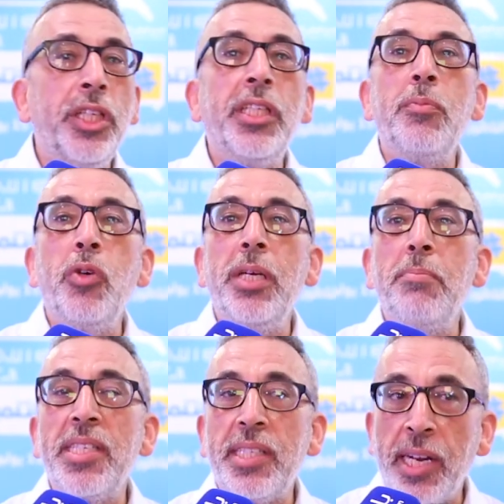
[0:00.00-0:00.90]
جد
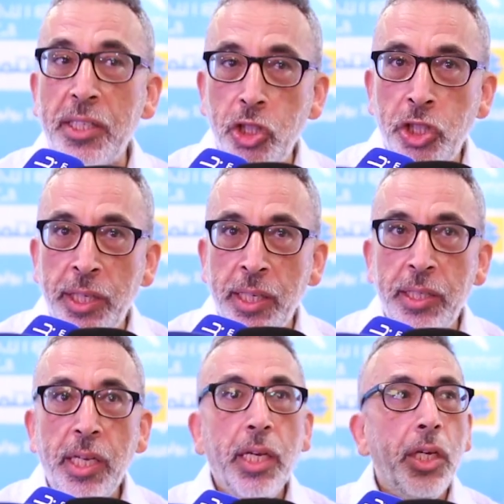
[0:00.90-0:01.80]
مهمه استراتيجيا
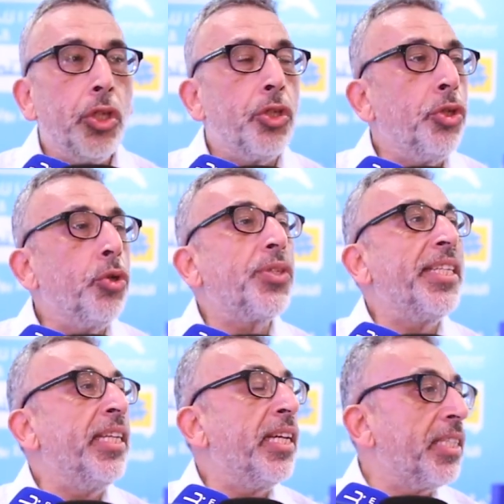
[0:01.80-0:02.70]

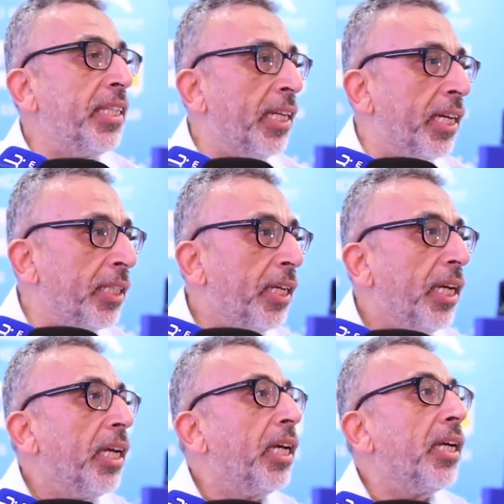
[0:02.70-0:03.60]
جيوسياسيا
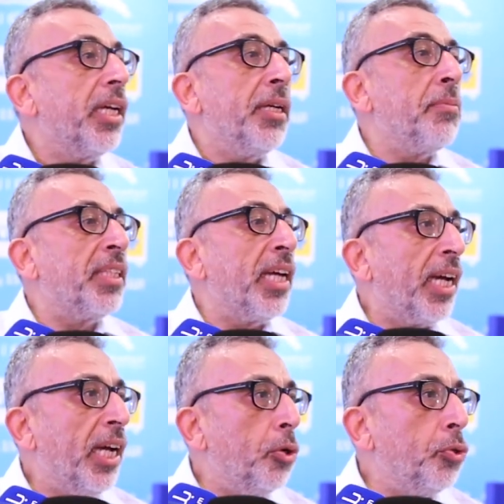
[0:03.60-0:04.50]
هي
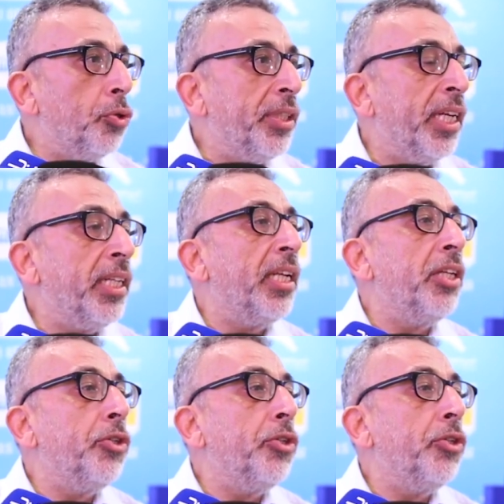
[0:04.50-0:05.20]
منطقه حدوديه لا